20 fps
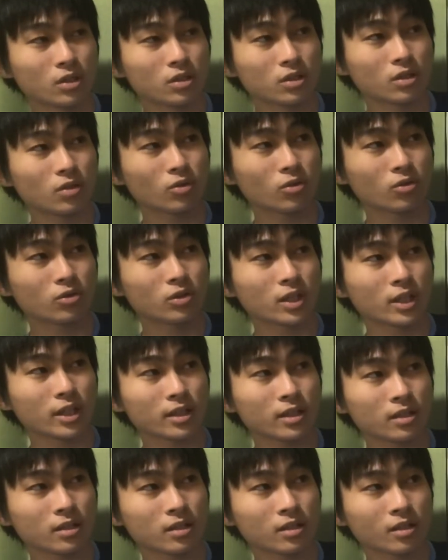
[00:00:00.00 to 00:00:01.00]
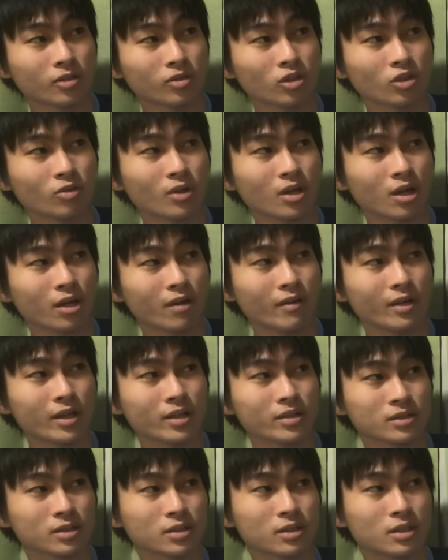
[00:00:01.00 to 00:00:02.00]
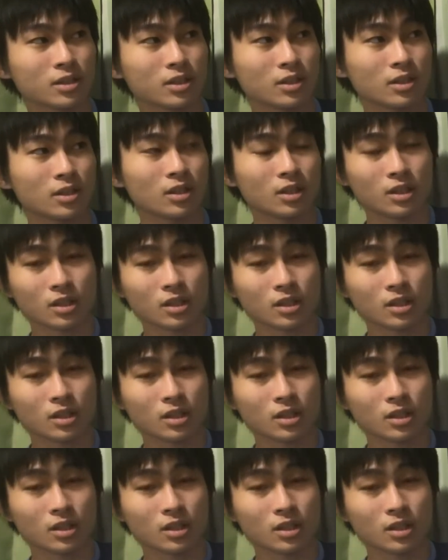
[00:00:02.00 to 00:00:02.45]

出遅れたのにもかかわらず